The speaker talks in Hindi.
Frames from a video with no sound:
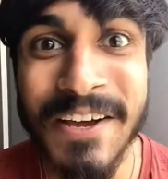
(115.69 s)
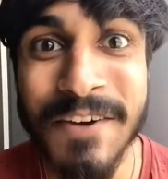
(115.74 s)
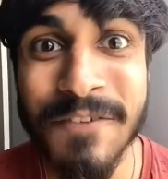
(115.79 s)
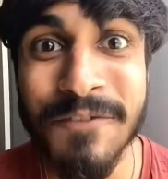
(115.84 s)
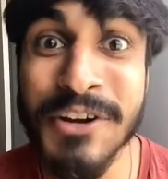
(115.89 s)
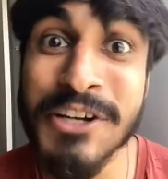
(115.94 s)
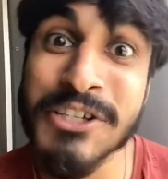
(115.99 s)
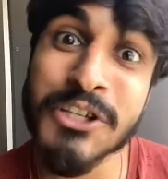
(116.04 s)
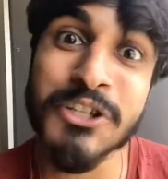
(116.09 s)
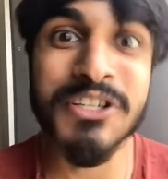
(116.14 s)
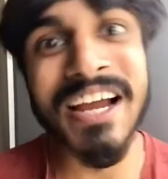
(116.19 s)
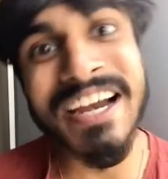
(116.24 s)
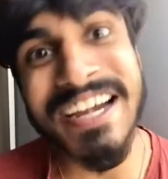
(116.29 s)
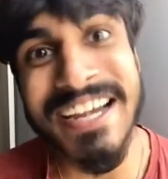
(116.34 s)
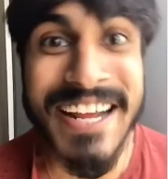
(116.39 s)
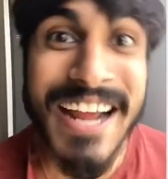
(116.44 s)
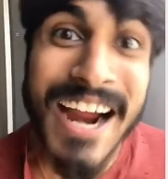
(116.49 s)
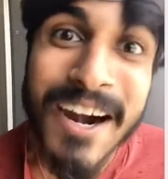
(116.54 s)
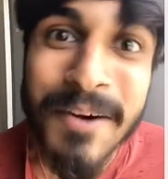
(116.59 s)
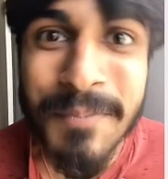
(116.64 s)
फिर सोसाइटी
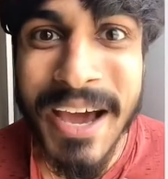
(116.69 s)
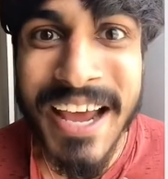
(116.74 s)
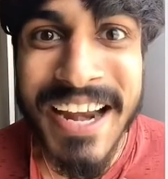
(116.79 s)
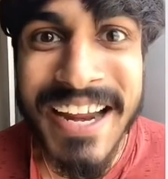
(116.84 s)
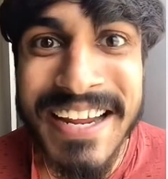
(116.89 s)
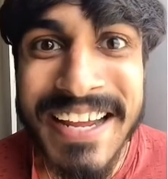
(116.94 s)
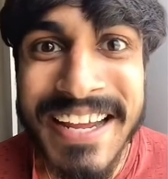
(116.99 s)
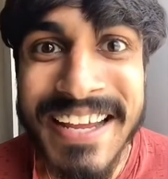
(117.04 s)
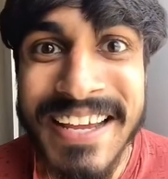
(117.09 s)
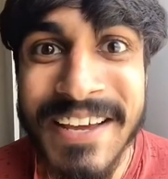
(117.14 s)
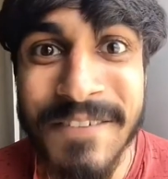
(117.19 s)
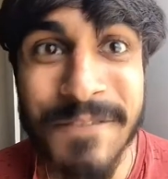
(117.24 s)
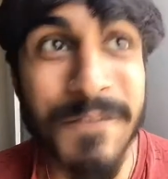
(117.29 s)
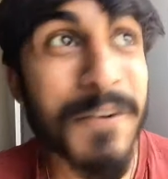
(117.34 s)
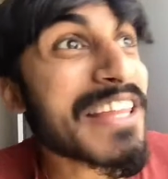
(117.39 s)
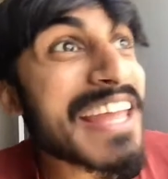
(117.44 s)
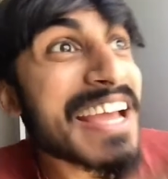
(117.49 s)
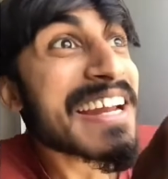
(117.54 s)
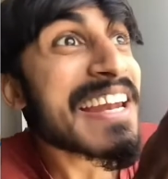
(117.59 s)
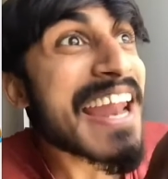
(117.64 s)
गांड मारेगी वो
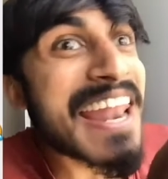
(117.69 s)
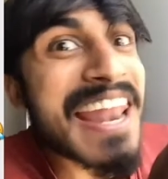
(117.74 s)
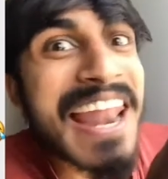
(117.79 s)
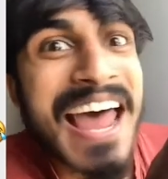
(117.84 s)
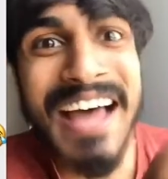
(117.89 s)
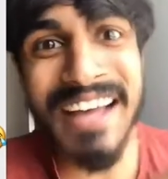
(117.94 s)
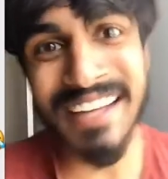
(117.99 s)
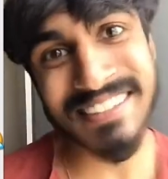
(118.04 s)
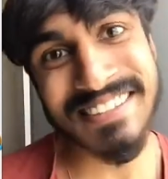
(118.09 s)
देख लल्ला